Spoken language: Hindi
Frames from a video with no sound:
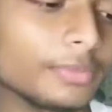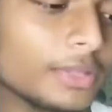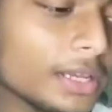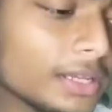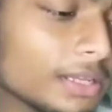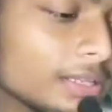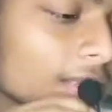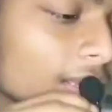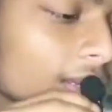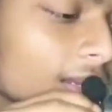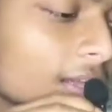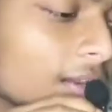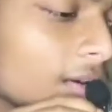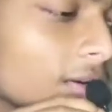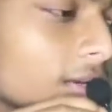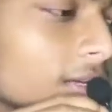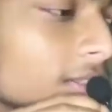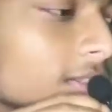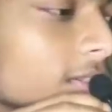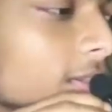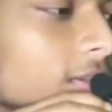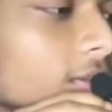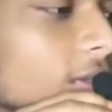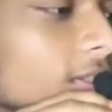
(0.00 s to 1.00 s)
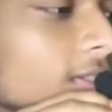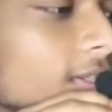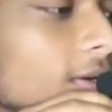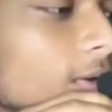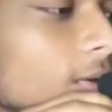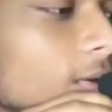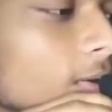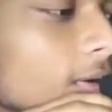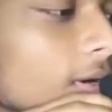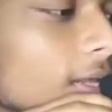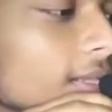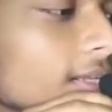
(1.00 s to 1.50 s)
देखिएगा नज़र
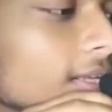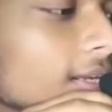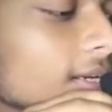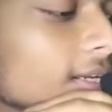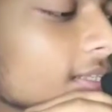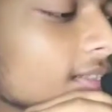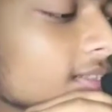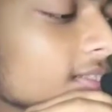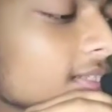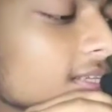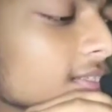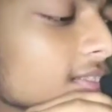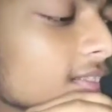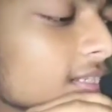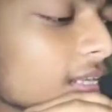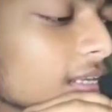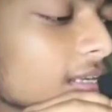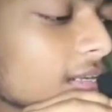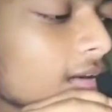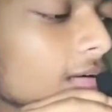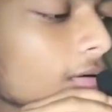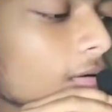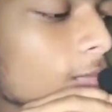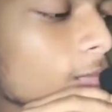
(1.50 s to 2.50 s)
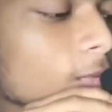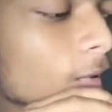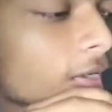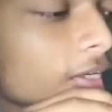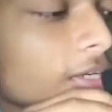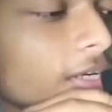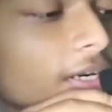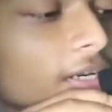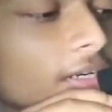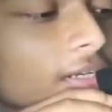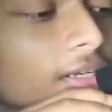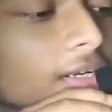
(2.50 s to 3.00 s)
दौड़ाइएगा जी एस के लिखा हुआ
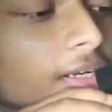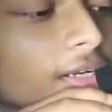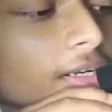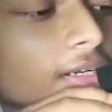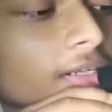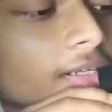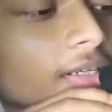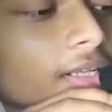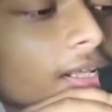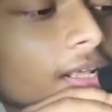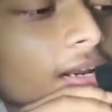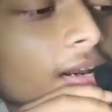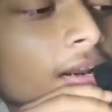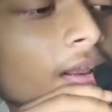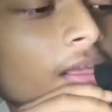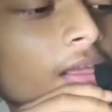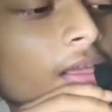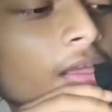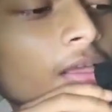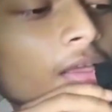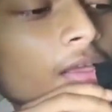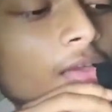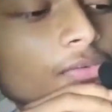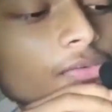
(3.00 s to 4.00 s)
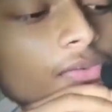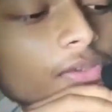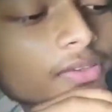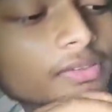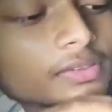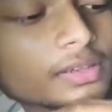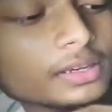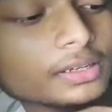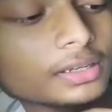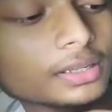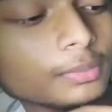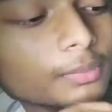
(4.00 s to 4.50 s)
पॉलीडेंट डेंटर
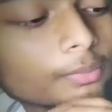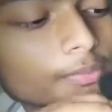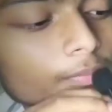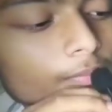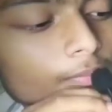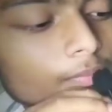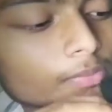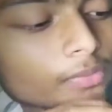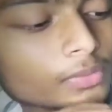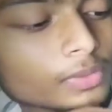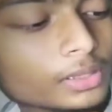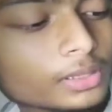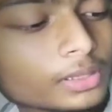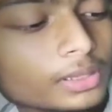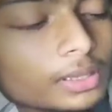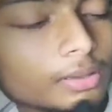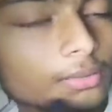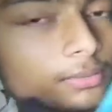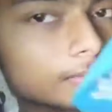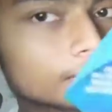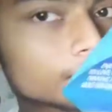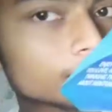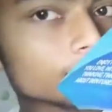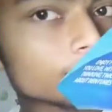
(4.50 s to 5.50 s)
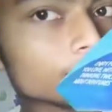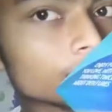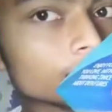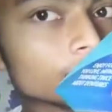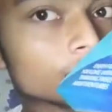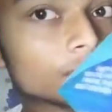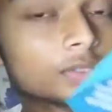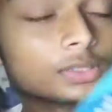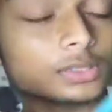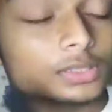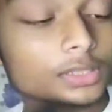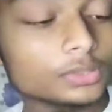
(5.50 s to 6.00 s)
फिक्सेटिव या
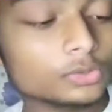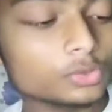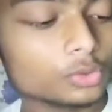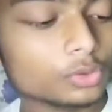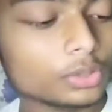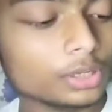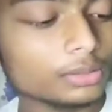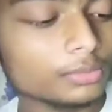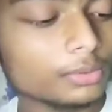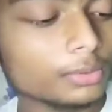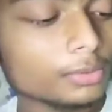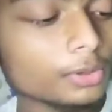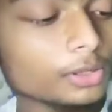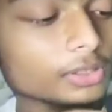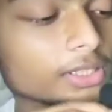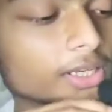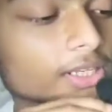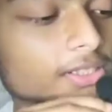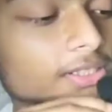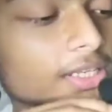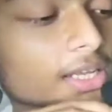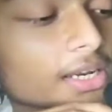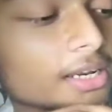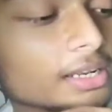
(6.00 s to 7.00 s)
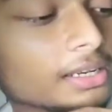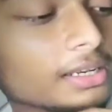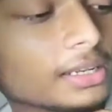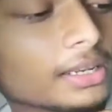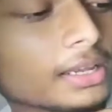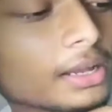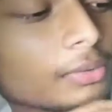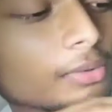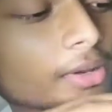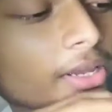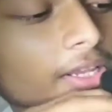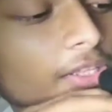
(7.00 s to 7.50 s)
इसका सुगंध भी बहुत ही अच्छा रहा
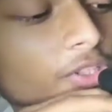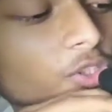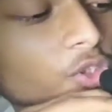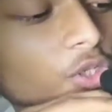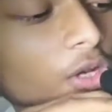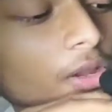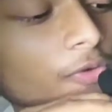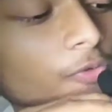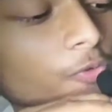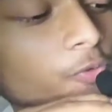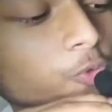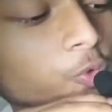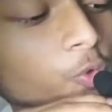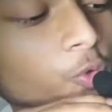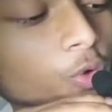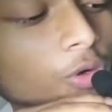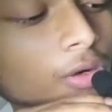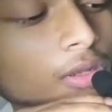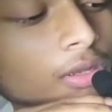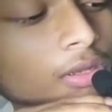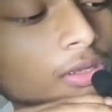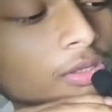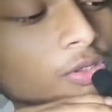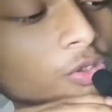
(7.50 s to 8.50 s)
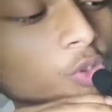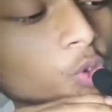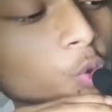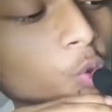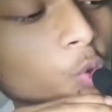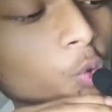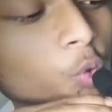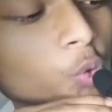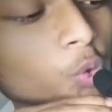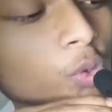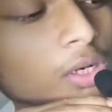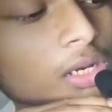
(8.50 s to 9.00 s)
लिखा हुआ एन्जॉय फूड
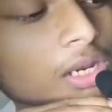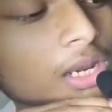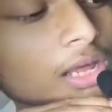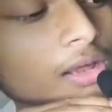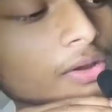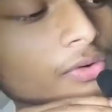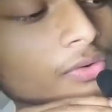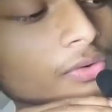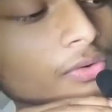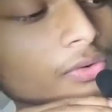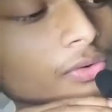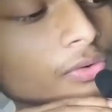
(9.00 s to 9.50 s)
यू लव